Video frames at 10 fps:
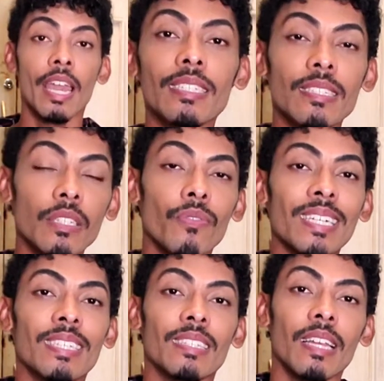Ele sim
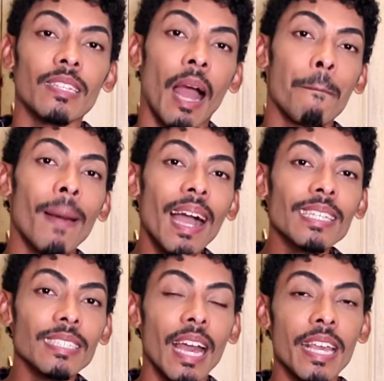vai se atentar
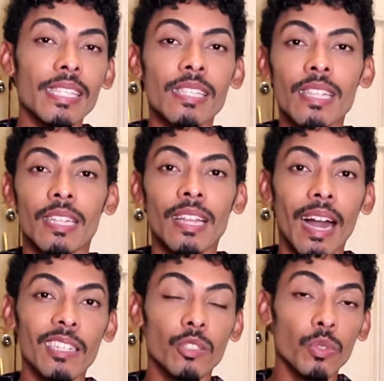mais a esses
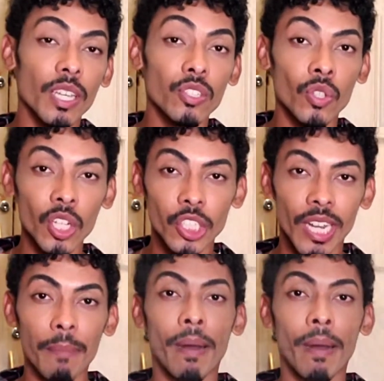detalhes do que só tirar a